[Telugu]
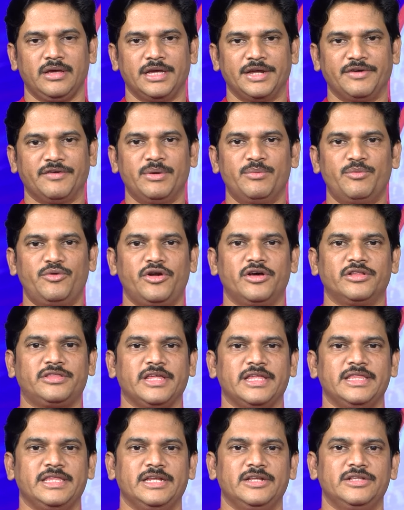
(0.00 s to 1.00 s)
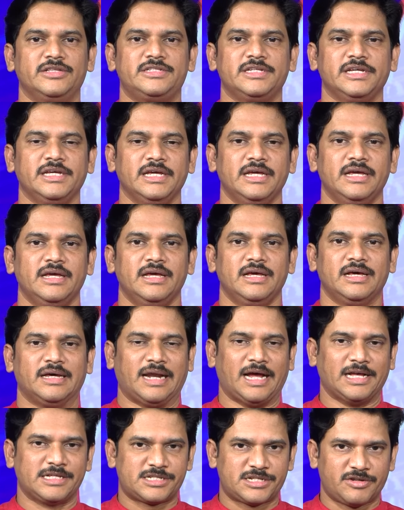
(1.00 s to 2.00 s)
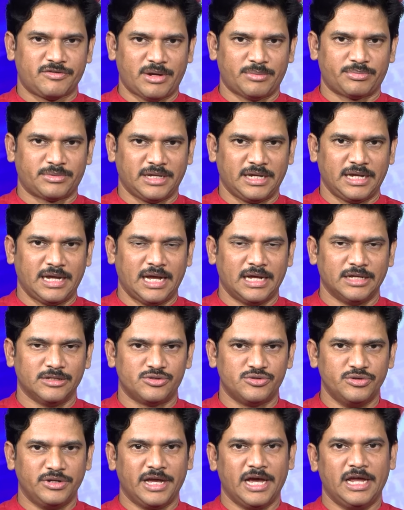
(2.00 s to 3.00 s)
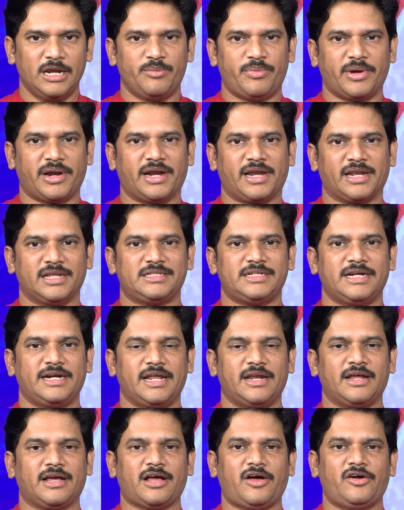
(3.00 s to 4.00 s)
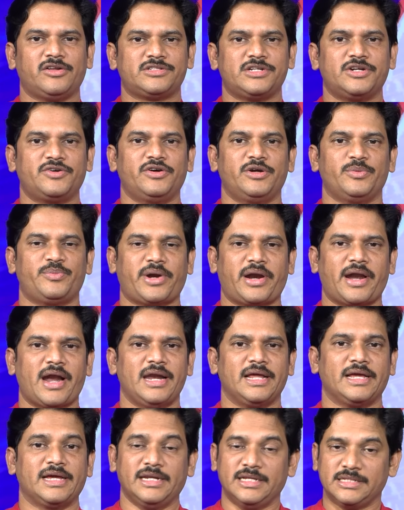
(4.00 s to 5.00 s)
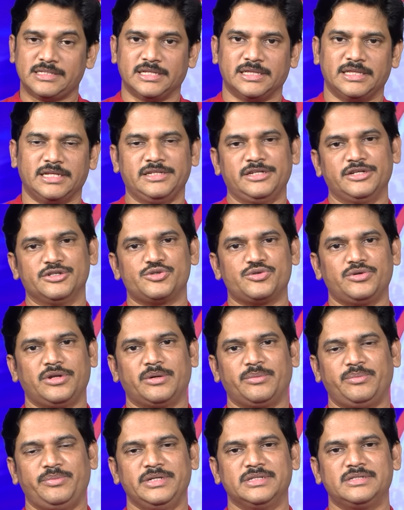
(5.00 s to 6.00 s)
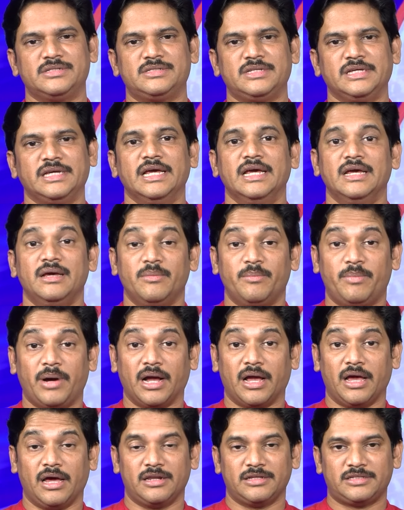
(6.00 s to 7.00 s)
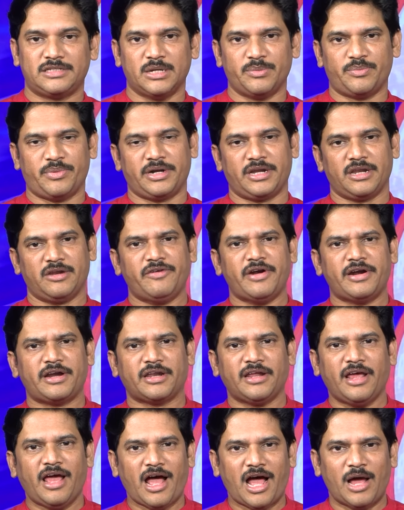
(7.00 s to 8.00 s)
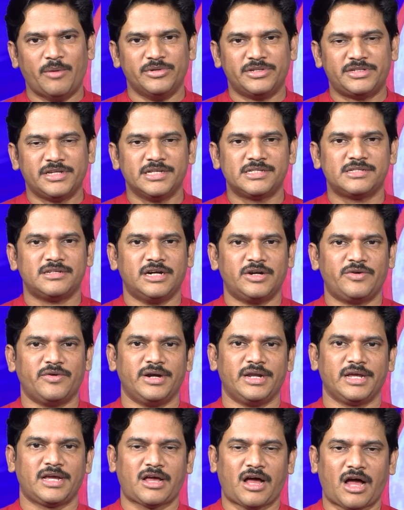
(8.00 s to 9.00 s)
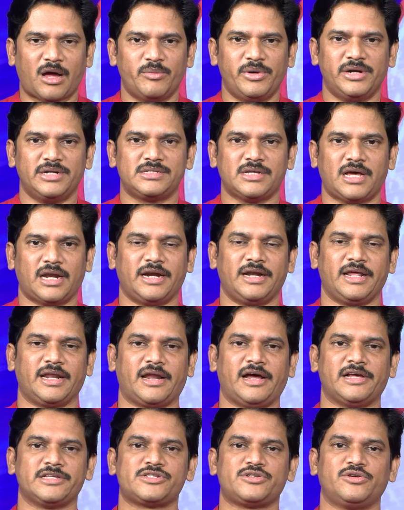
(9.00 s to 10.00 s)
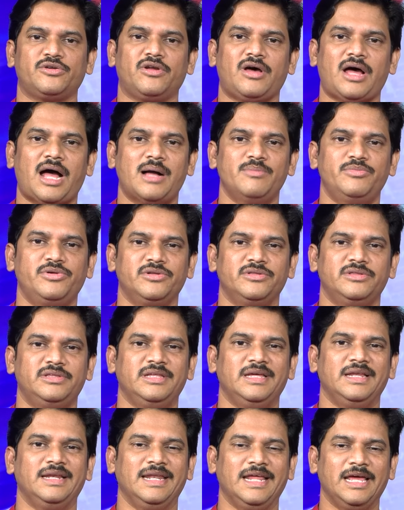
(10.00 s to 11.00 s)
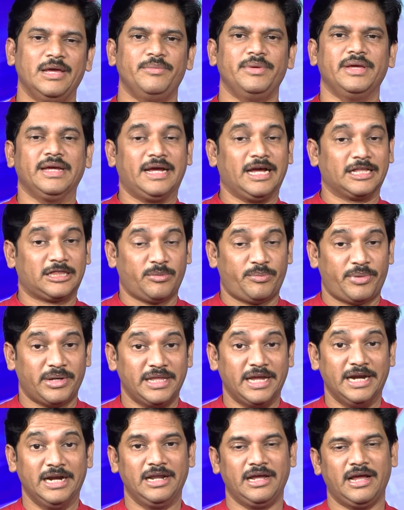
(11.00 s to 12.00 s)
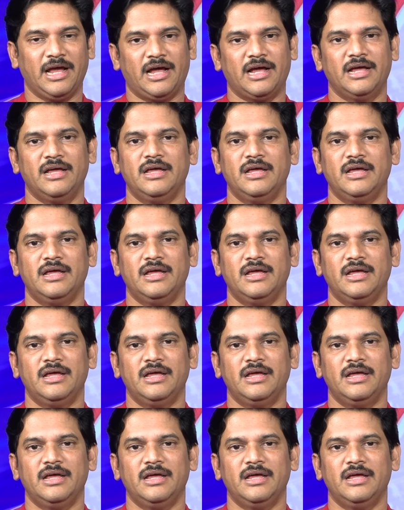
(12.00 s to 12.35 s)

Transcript: ఇరవై మూడో తేదీ నుంచి రాష్ట్ర వ్యాప్తంగా సుడిగాలి పర్యటన చేయడానికి కావాల్సినటువంటి ప్రణాళికని సిద్ధం చేసుకున్నారు పీసీసీ పగ్గాలు చేపట్టిన వెంటనే ఆమె చేసినటువంటి కామెంట్స్ అలానే రాష్ట్రంలో అభివృద్ధి లేమి గత పదేళ్లుగా